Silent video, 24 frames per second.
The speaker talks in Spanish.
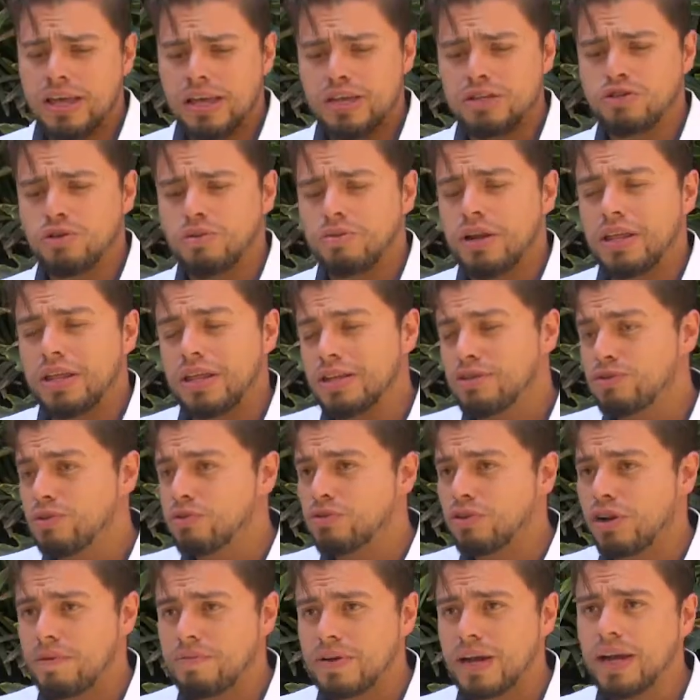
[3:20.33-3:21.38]
y sobre eso
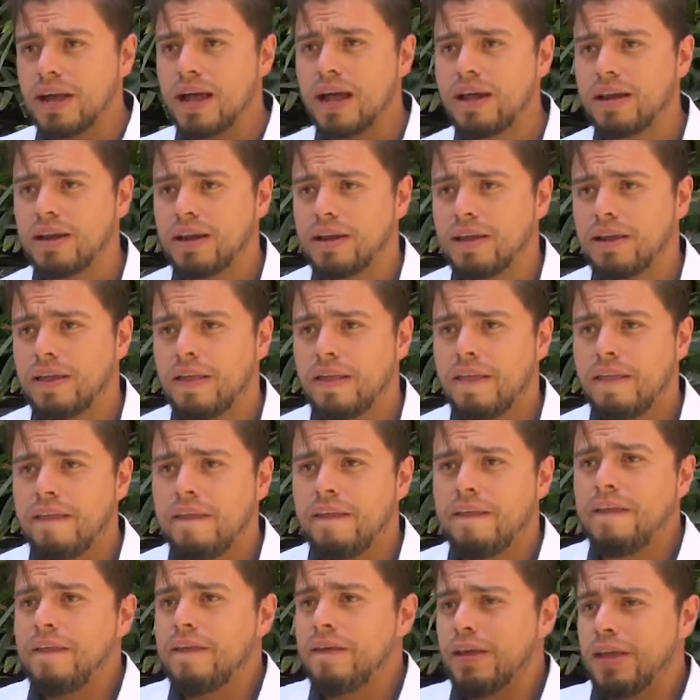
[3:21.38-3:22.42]
trabajar
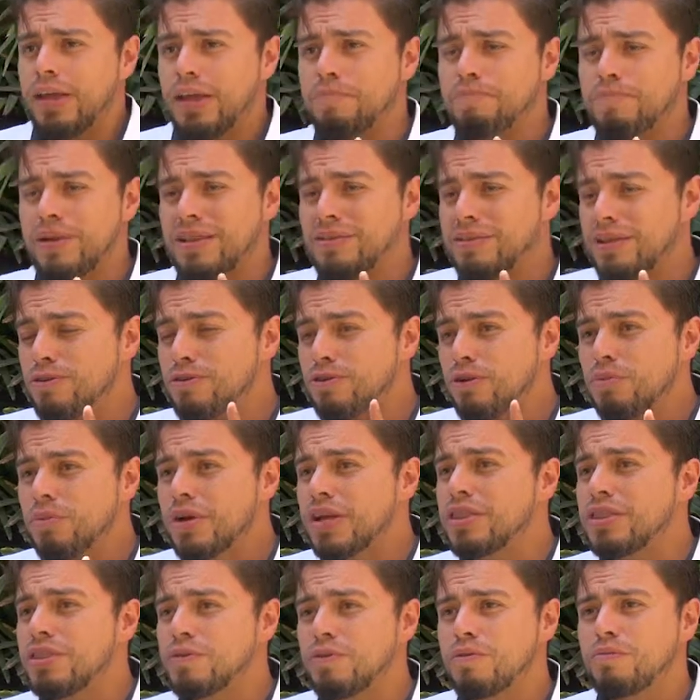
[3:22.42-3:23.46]
y plantear un
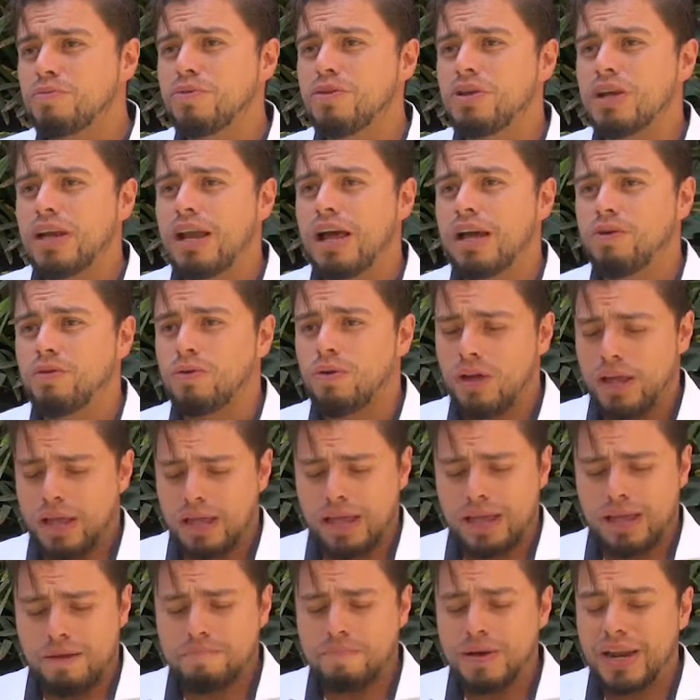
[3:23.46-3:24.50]
objetivo muy claro.
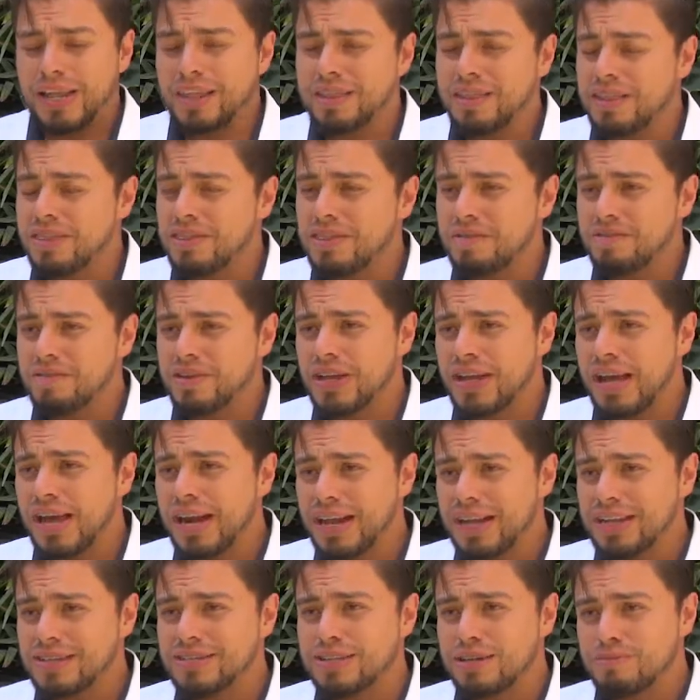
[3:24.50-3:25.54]
Para
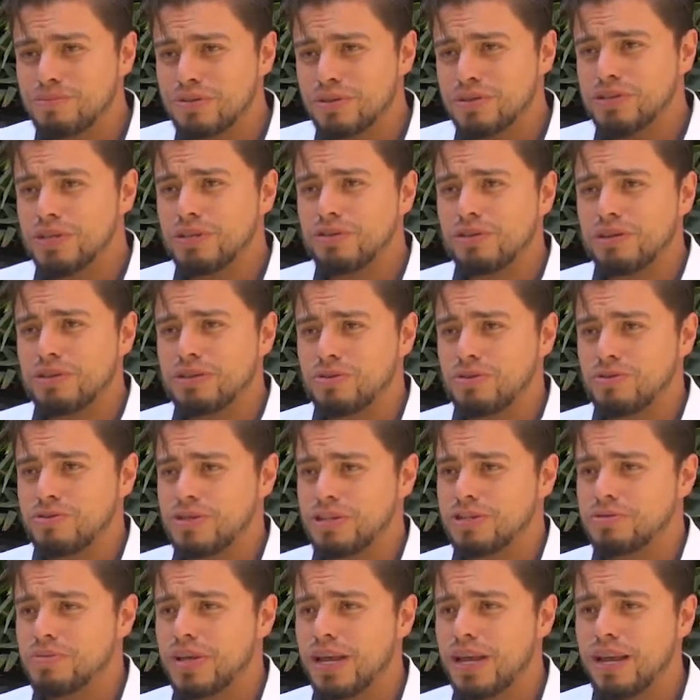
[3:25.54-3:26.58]
identificar que estamos haciendo las
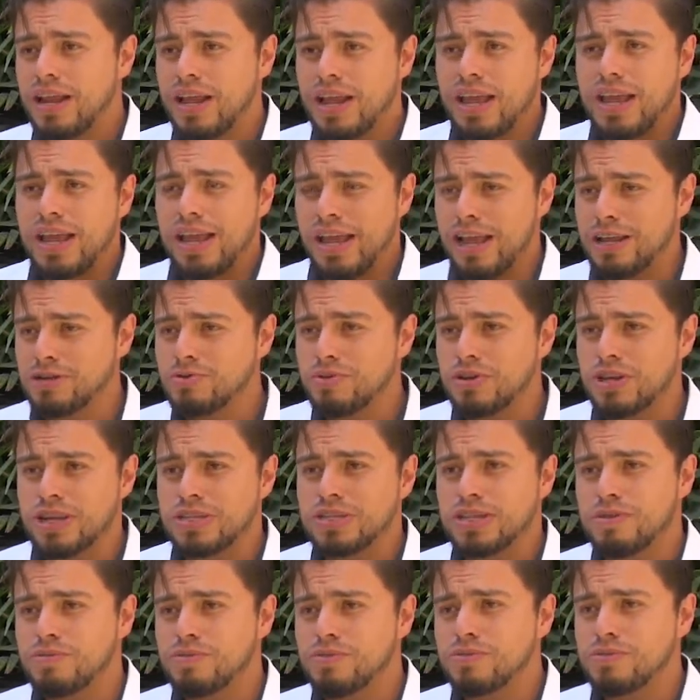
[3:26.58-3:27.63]
cosas bien, eso que
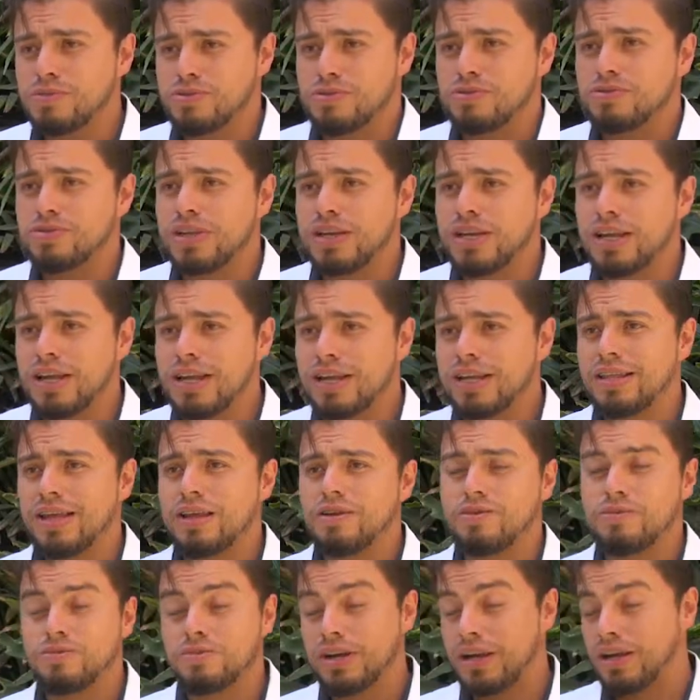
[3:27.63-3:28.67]
hacemos nos tiene que
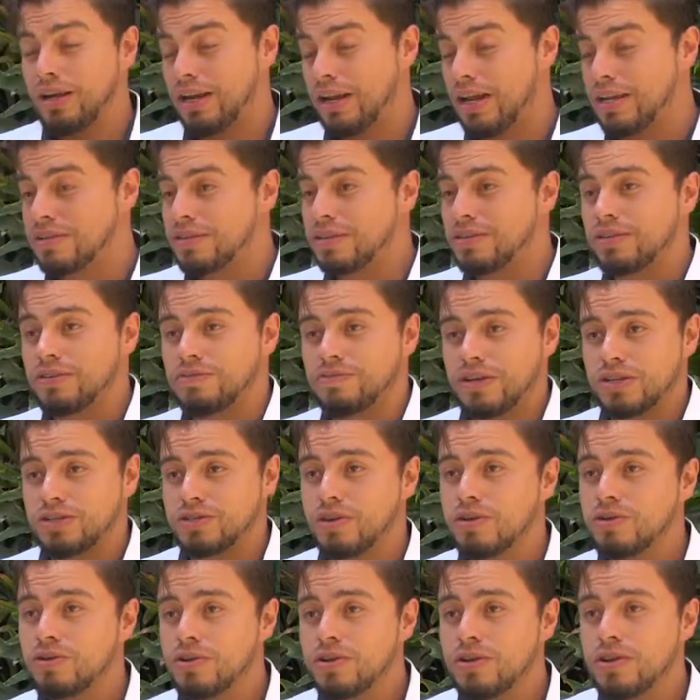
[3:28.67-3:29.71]
dar una gran
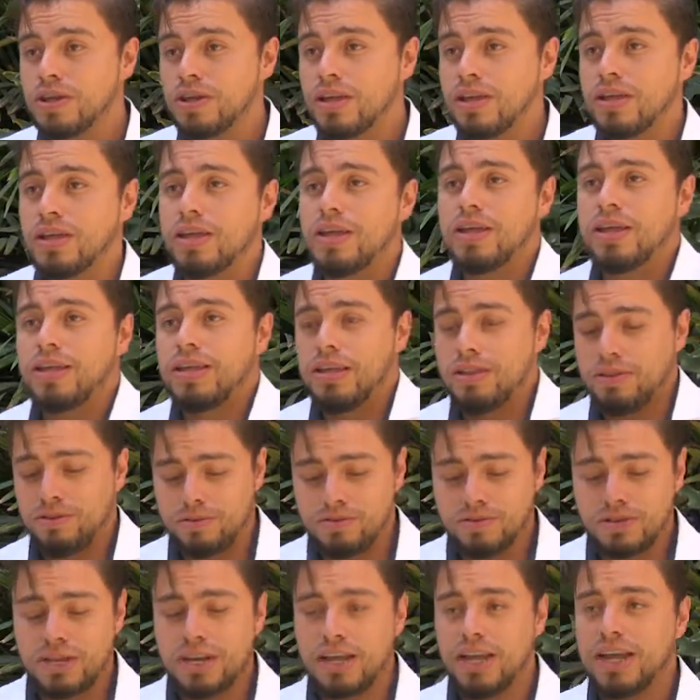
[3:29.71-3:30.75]
satisfacción,
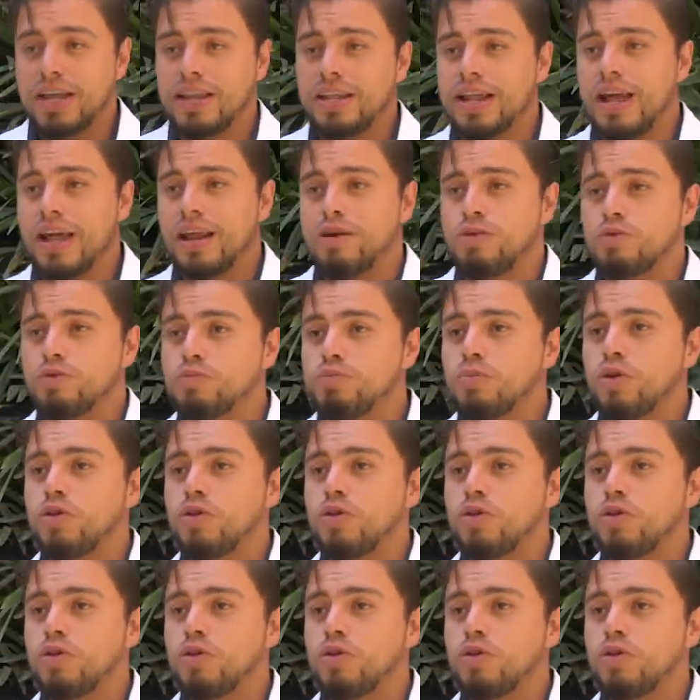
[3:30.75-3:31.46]
nos tiene que dar un